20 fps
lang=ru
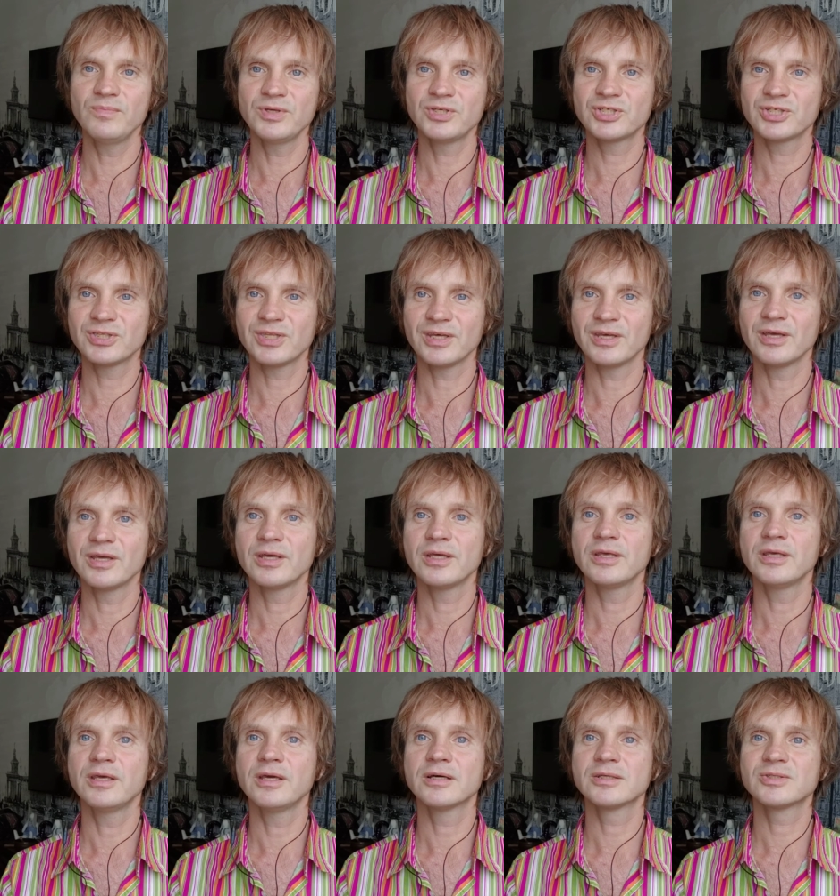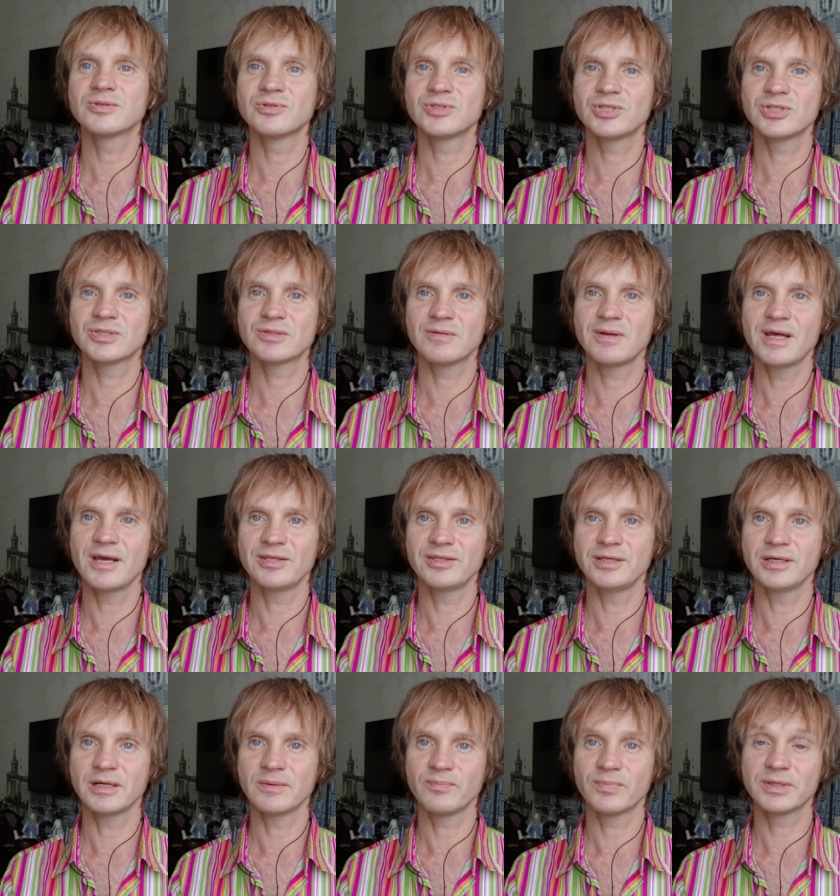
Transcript: мечты и осуществлять их.